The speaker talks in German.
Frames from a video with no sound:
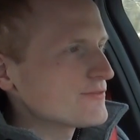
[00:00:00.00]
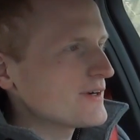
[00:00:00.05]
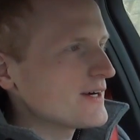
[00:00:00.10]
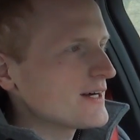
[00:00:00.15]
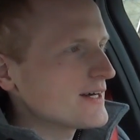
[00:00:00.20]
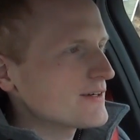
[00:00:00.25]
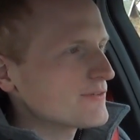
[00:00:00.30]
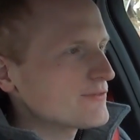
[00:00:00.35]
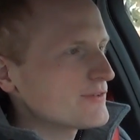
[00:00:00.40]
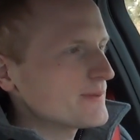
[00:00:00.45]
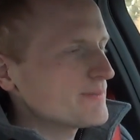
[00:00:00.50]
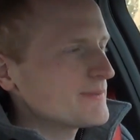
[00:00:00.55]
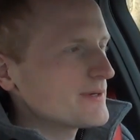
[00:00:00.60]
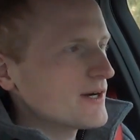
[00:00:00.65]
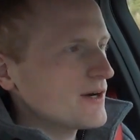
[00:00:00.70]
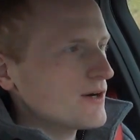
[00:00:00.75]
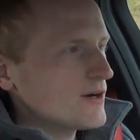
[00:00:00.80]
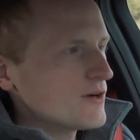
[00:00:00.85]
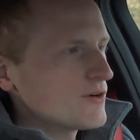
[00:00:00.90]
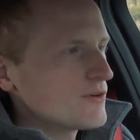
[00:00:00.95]
fahre, fällt
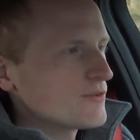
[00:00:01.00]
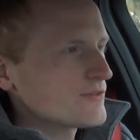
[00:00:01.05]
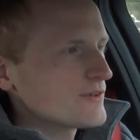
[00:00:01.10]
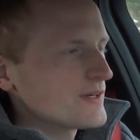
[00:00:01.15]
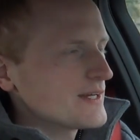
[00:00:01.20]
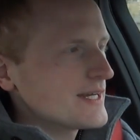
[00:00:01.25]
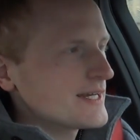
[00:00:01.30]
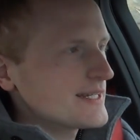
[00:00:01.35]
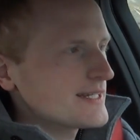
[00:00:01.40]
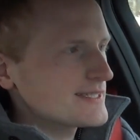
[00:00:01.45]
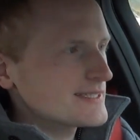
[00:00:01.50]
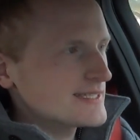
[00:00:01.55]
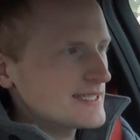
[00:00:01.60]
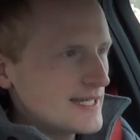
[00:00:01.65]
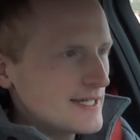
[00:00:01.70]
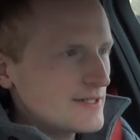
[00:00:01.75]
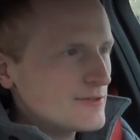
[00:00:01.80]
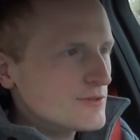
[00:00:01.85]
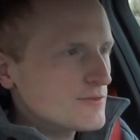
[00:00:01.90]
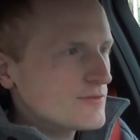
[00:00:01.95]
mir auf, dass die
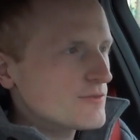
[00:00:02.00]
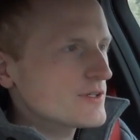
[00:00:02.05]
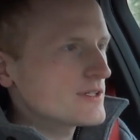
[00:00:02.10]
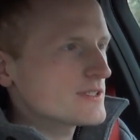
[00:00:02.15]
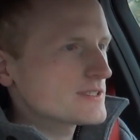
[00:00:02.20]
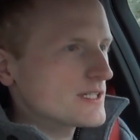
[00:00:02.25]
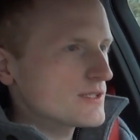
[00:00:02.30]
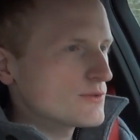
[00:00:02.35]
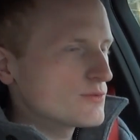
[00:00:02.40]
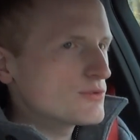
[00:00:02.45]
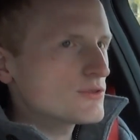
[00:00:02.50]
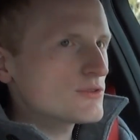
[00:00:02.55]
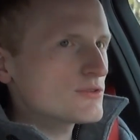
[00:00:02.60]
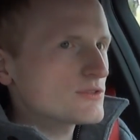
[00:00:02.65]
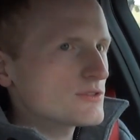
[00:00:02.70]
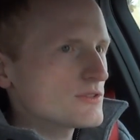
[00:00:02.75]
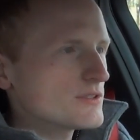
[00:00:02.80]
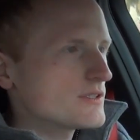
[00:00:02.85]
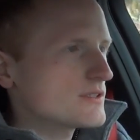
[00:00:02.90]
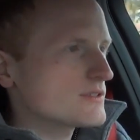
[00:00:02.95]
Lenkung wirklich sehr gut
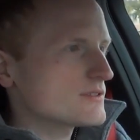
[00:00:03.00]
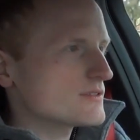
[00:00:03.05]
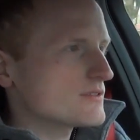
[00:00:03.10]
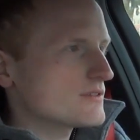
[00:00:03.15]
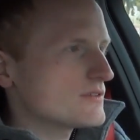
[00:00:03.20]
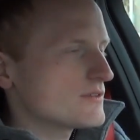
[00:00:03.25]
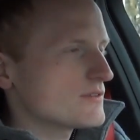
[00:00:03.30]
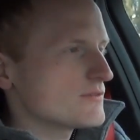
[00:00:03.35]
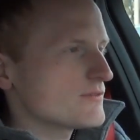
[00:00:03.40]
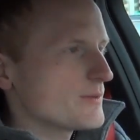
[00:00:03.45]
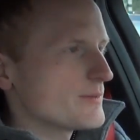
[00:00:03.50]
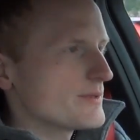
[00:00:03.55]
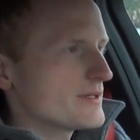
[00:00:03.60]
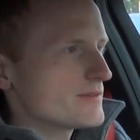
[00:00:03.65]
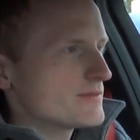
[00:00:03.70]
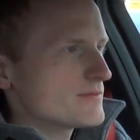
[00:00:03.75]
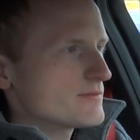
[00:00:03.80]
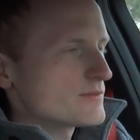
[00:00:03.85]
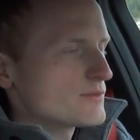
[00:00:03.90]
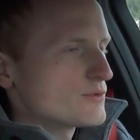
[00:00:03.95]
ist. Die ist, äh,
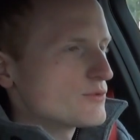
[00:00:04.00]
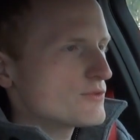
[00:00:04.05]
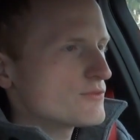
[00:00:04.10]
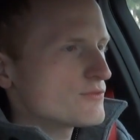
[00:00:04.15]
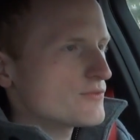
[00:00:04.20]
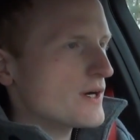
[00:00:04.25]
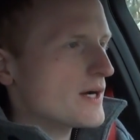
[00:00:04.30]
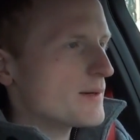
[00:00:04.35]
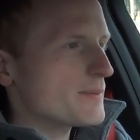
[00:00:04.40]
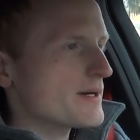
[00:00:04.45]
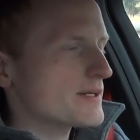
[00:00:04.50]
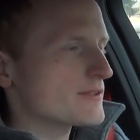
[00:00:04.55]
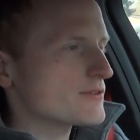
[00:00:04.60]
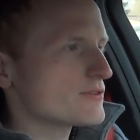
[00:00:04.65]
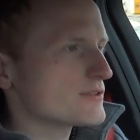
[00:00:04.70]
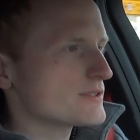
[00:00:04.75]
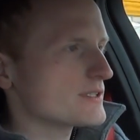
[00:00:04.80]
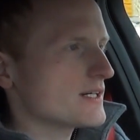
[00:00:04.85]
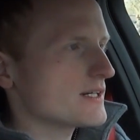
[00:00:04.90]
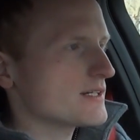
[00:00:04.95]
vermindert einen guten
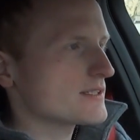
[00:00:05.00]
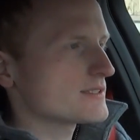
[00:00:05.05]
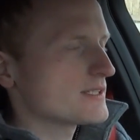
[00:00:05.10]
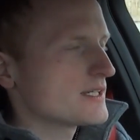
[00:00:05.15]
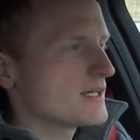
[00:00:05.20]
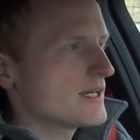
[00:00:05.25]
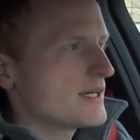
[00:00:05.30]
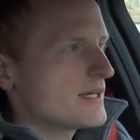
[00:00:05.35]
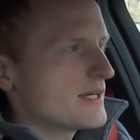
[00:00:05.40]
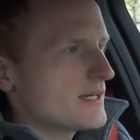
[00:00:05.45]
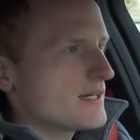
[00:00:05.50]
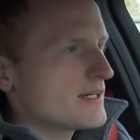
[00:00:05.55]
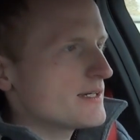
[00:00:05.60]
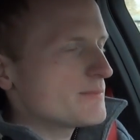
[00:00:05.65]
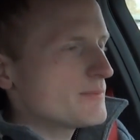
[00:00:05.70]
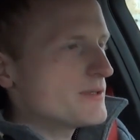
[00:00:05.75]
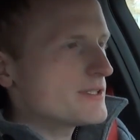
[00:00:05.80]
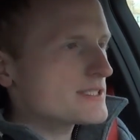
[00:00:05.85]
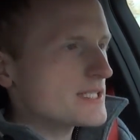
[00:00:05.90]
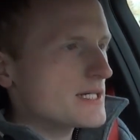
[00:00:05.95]
Fahrbahnkontakt,
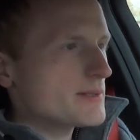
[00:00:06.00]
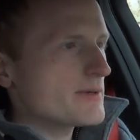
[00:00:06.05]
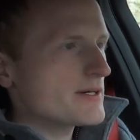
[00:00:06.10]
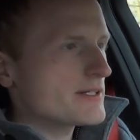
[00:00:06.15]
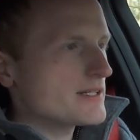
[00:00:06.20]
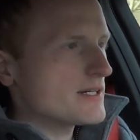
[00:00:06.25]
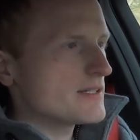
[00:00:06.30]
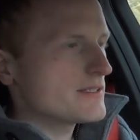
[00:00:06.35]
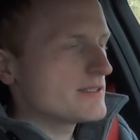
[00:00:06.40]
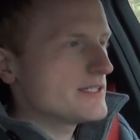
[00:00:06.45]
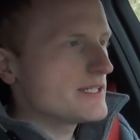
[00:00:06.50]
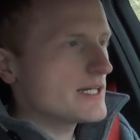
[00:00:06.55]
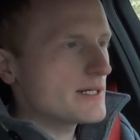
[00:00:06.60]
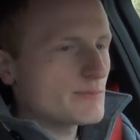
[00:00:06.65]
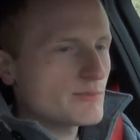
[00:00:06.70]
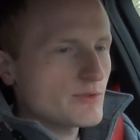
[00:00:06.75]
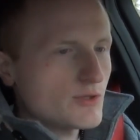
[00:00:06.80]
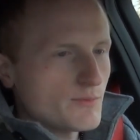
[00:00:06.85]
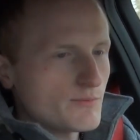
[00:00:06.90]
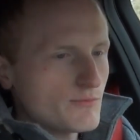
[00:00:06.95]
ähm, ist aber dann hier
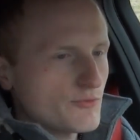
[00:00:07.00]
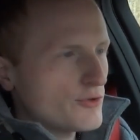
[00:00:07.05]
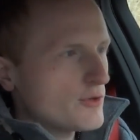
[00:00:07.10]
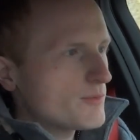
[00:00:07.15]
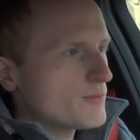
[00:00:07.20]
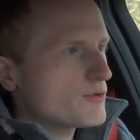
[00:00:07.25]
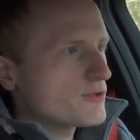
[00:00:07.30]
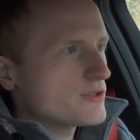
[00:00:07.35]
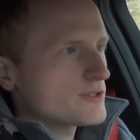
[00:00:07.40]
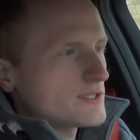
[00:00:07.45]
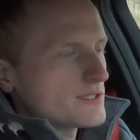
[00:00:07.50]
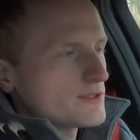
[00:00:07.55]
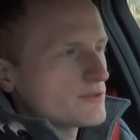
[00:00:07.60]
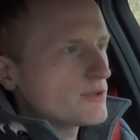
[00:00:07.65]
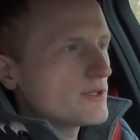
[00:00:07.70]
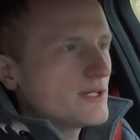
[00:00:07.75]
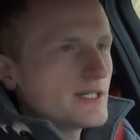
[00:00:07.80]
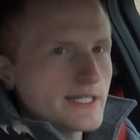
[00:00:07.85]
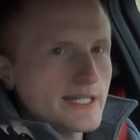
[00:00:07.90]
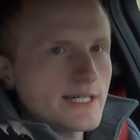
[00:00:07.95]
im Komfortmodus
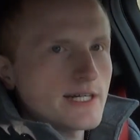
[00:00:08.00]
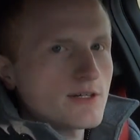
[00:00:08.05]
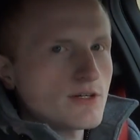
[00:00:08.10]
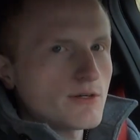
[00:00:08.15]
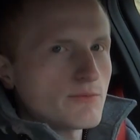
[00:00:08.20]
natürlich eher